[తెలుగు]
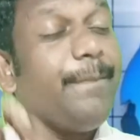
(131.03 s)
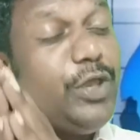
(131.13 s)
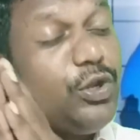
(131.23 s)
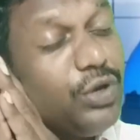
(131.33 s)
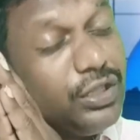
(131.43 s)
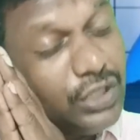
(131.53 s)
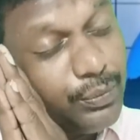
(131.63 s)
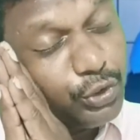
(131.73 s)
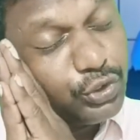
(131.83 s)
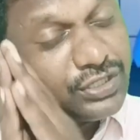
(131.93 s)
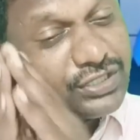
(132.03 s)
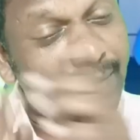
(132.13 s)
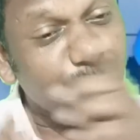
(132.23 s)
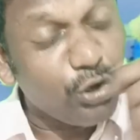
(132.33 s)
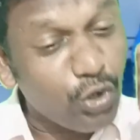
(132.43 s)
మీరు నిద్రపోతున్న
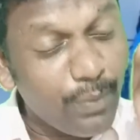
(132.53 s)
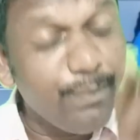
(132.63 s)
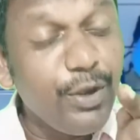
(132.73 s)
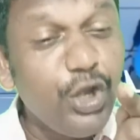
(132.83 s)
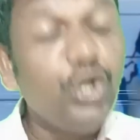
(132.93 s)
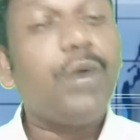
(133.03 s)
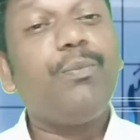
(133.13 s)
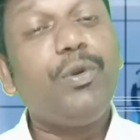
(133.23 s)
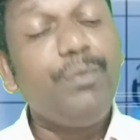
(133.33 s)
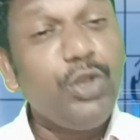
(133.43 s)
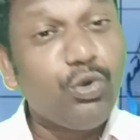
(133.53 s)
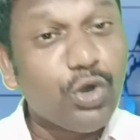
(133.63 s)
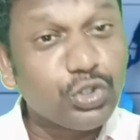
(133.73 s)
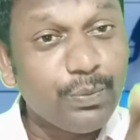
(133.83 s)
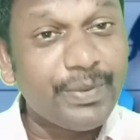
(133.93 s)
సమయంలో మీ డబ్బు
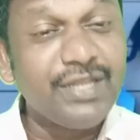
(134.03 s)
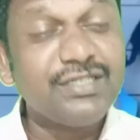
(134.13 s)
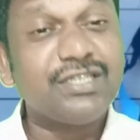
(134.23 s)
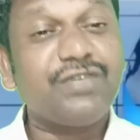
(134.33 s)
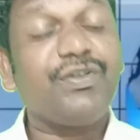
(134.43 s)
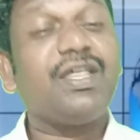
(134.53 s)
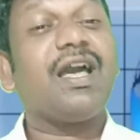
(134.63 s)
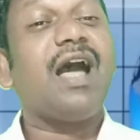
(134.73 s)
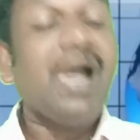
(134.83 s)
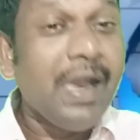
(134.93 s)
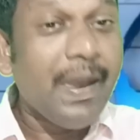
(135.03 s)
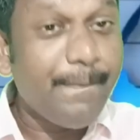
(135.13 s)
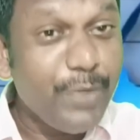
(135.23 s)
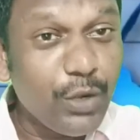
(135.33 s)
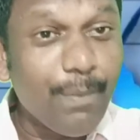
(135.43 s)
మీకోసం పనిచేసే విధంగా
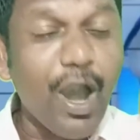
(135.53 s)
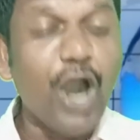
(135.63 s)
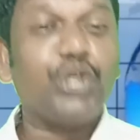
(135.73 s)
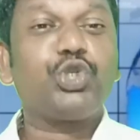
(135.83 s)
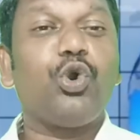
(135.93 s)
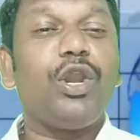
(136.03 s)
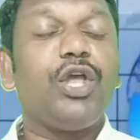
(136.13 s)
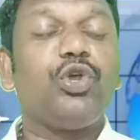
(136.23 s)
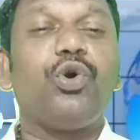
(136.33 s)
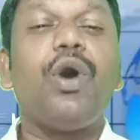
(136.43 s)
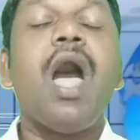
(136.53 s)
మీరు మార్చుకోలేదు